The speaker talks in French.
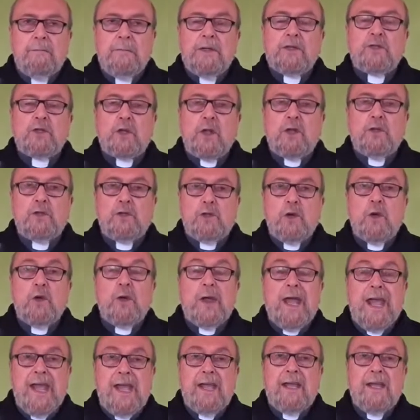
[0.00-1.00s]
Mais seul
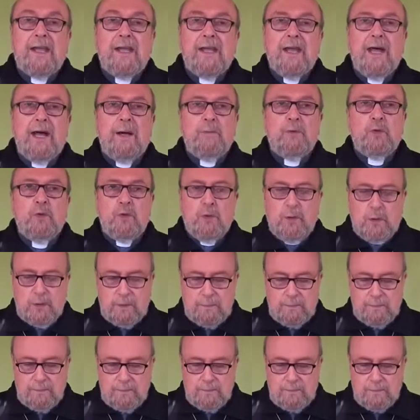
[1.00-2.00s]
Dieu est
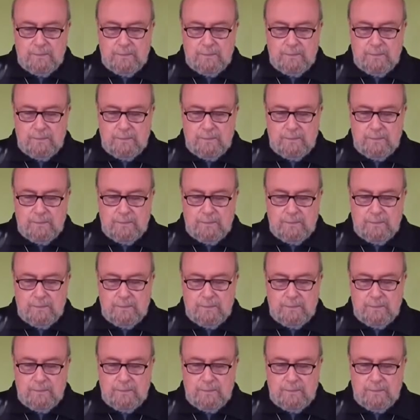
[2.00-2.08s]
amour.